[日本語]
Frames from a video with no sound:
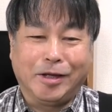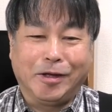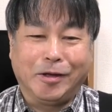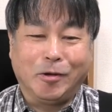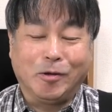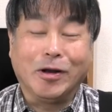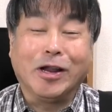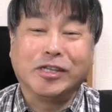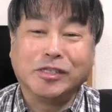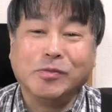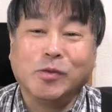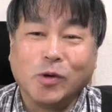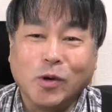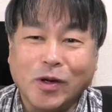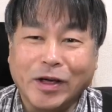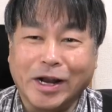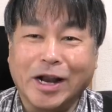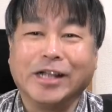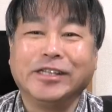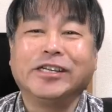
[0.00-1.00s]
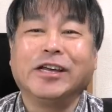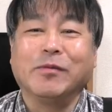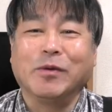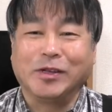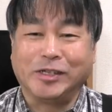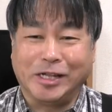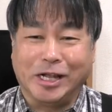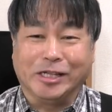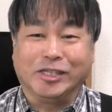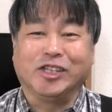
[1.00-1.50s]
同じものを選んじゃいま
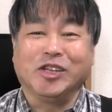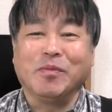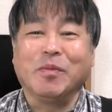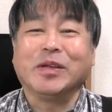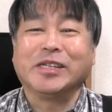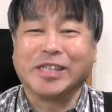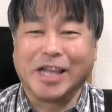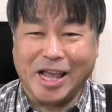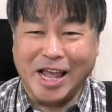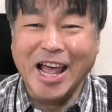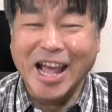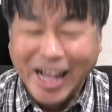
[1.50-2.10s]
したすいません